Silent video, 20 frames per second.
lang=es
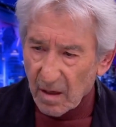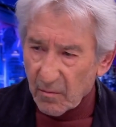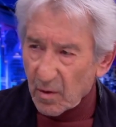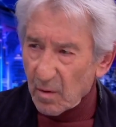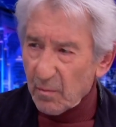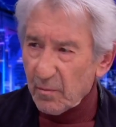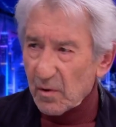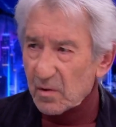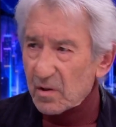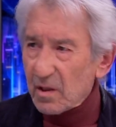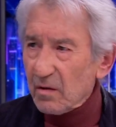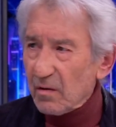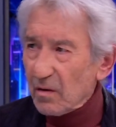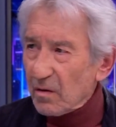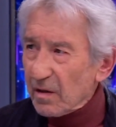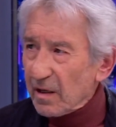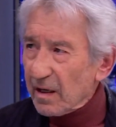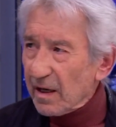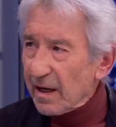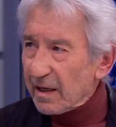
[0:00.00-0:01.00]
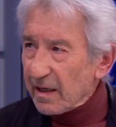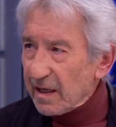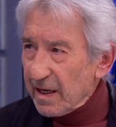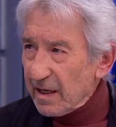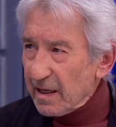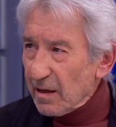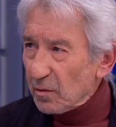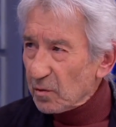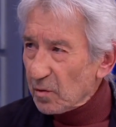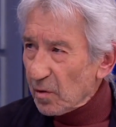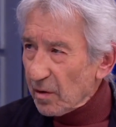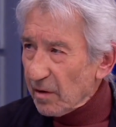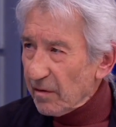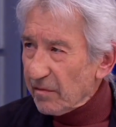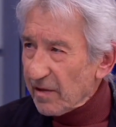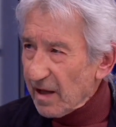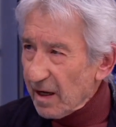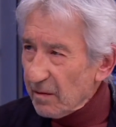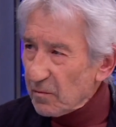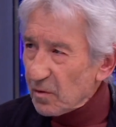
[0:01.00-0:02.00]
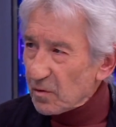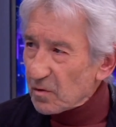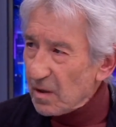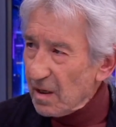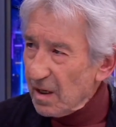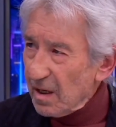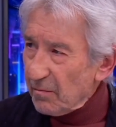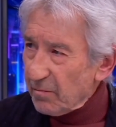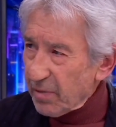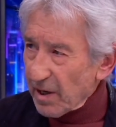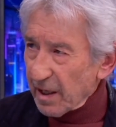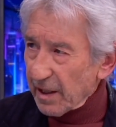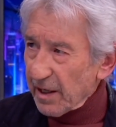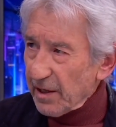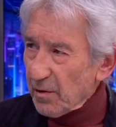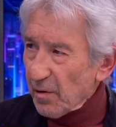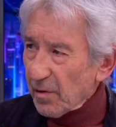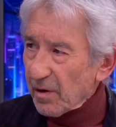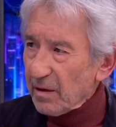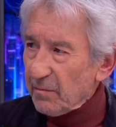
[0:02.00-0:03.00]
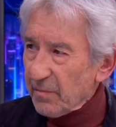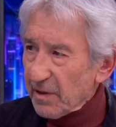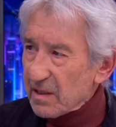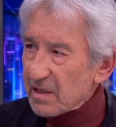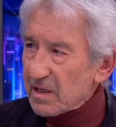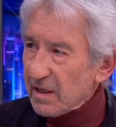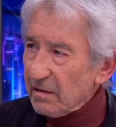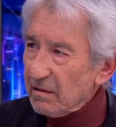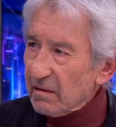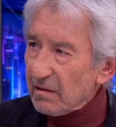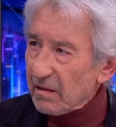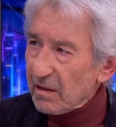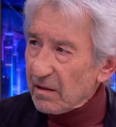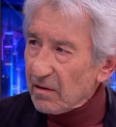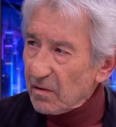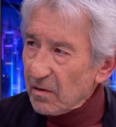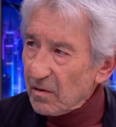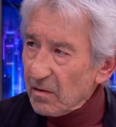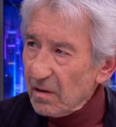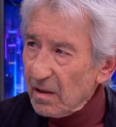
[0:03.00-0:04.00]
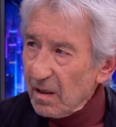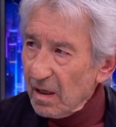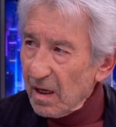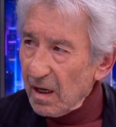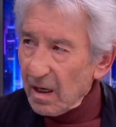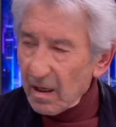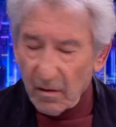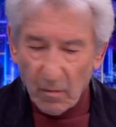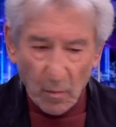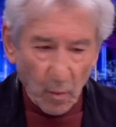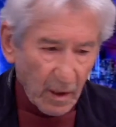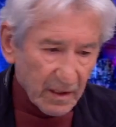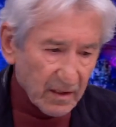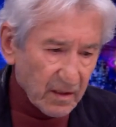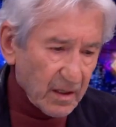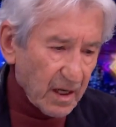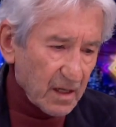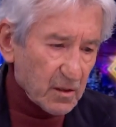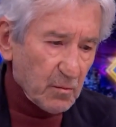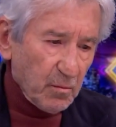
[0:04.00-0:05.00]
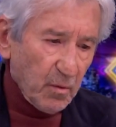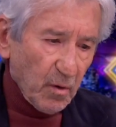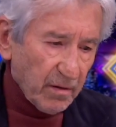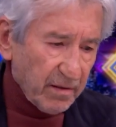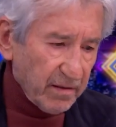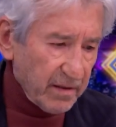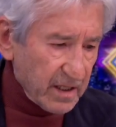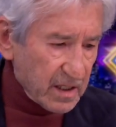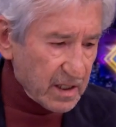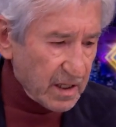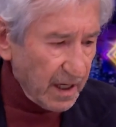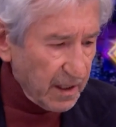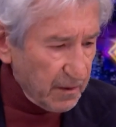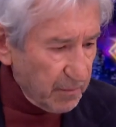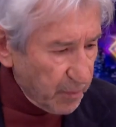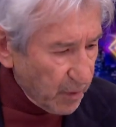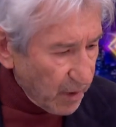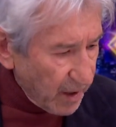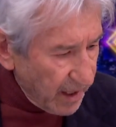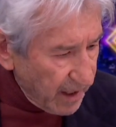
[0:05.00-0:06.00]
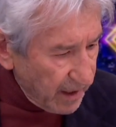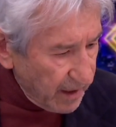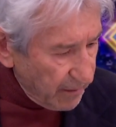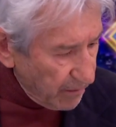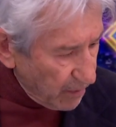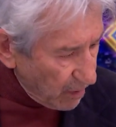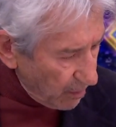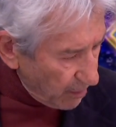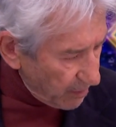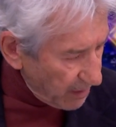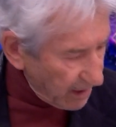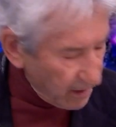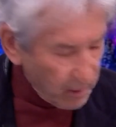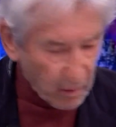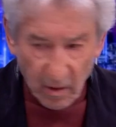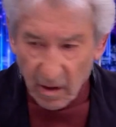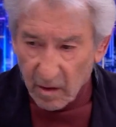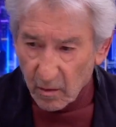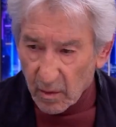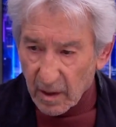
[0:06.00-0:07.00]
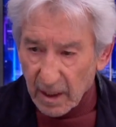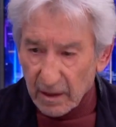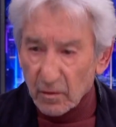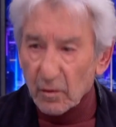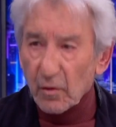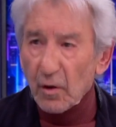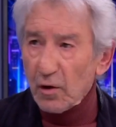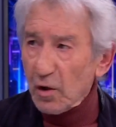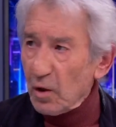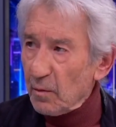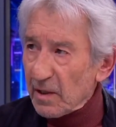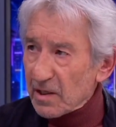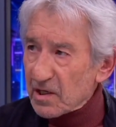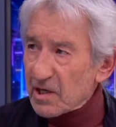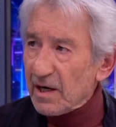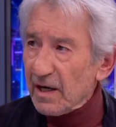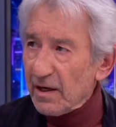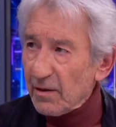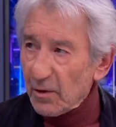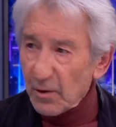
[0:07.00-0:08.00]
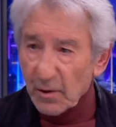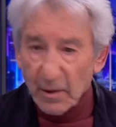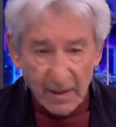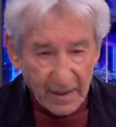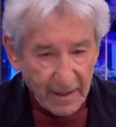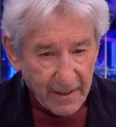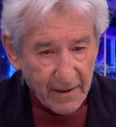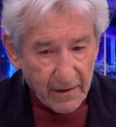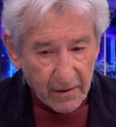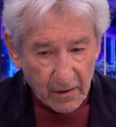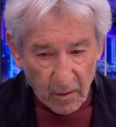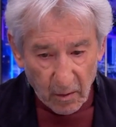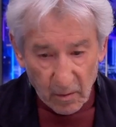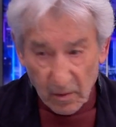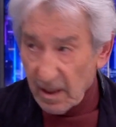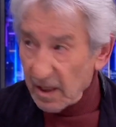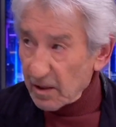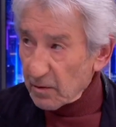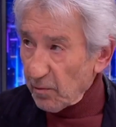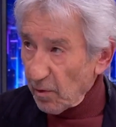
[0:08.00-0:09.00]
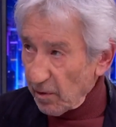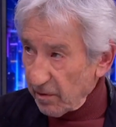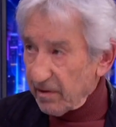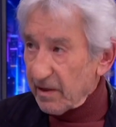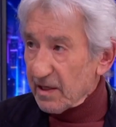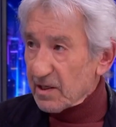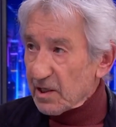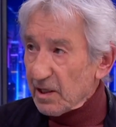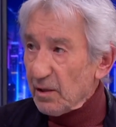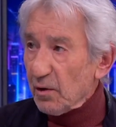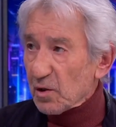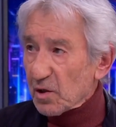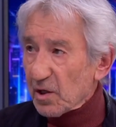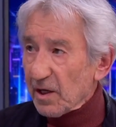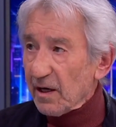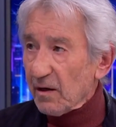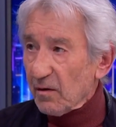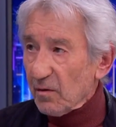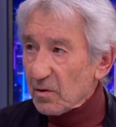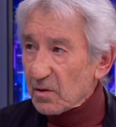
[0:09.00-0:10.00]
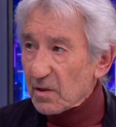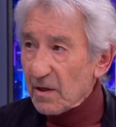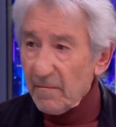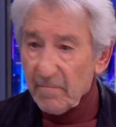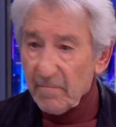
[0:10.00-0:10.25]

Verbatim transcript: propósito de a quién autorizamos para que nos represente. ¿no? ¿Cuántas voces hay por ahí, volviendo a don Antonio Machado, con las voces y los ecos,